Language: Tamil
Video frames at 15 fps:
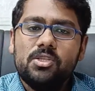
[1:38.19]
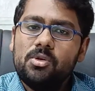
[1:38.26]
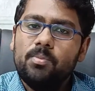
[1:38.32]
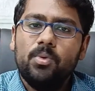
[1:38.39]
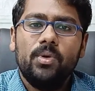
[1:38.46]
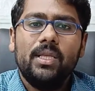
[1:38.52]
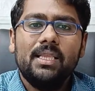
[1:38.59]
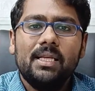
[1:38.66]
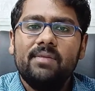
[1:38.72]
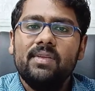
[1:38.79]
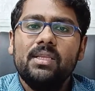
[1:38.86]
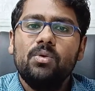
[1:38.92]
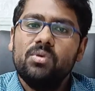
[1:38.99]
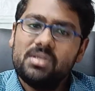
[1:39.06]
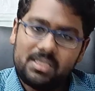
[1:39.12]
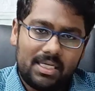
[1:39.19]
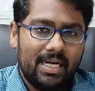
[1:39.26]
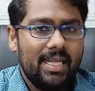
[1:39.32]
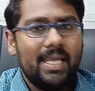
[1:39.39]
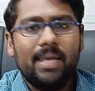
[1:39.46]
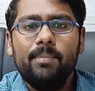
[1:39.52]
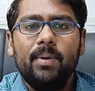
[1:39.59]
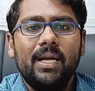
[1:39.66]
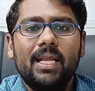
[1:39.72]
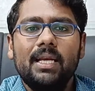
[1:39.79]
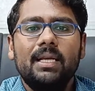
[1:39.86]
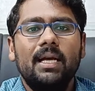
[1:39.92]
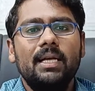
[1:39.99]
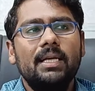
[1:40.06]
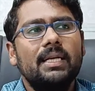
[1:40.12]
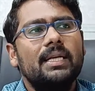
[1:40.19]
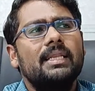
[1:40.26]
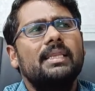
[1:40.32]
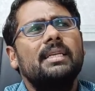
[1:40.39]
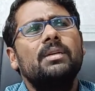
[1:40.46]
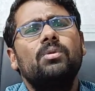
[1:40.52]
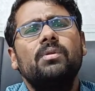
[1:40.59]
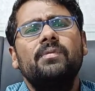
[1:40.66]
ஸோ இப்போ இதில் வந்து ஒரு ஸ்டடியே பண்ணியிருக்காங்க கிட்டத்தட்ட